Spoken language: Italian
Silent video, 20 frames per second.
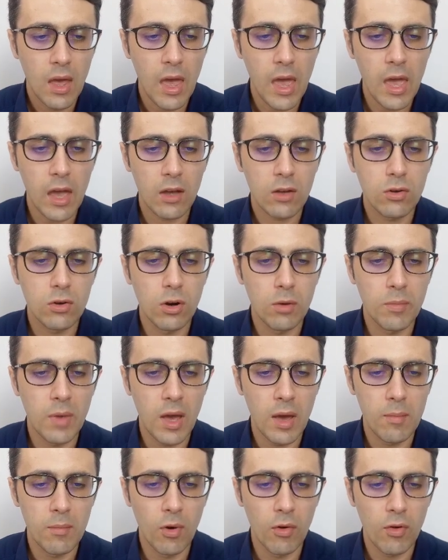e
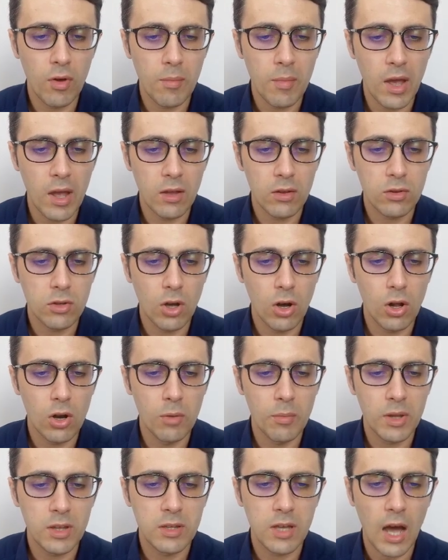come movimento
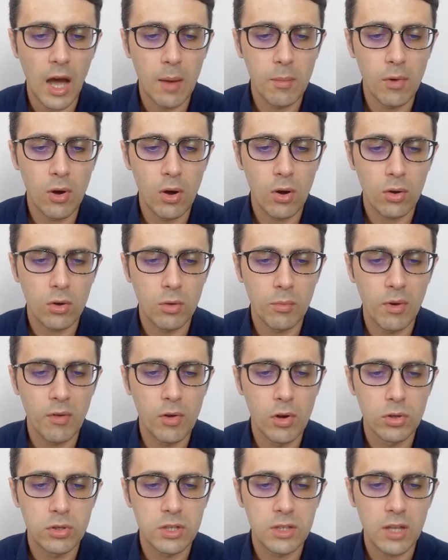lo mettiamo come
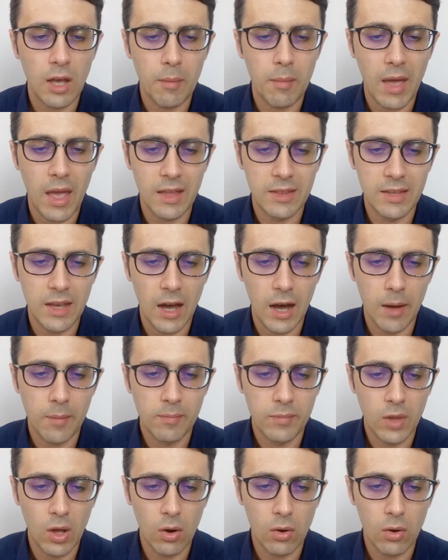velocità media